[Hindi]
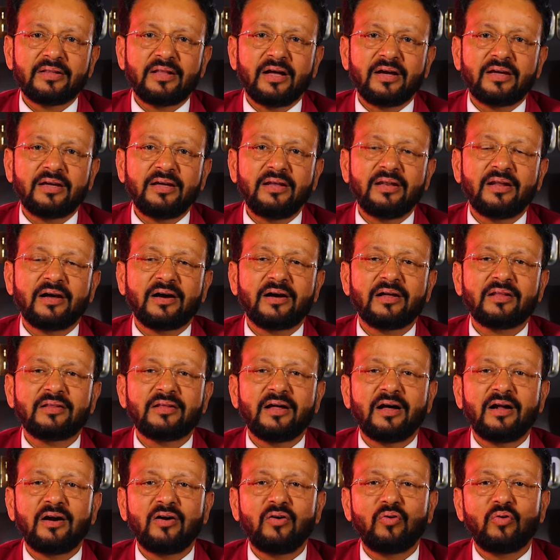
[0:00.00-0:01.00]
ताकि
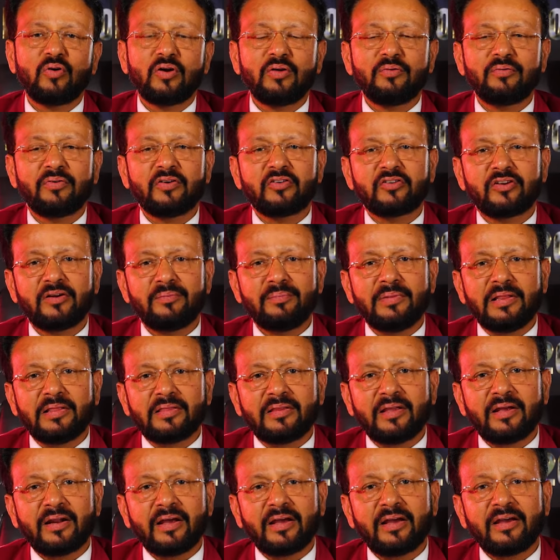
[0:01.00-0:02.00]
लगातार नोटिफिकेशन
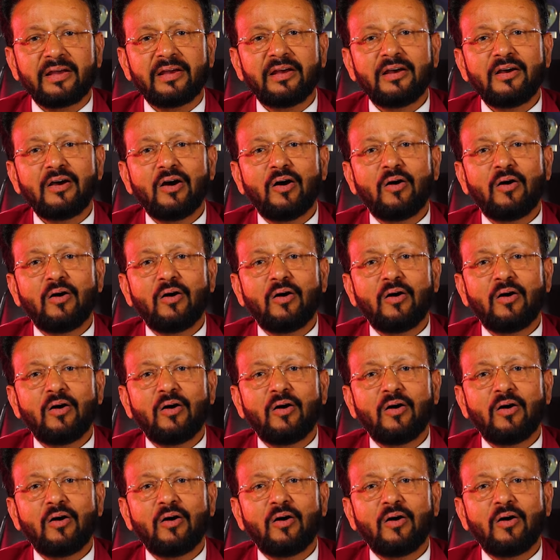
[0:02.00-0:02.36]
मिलते रहें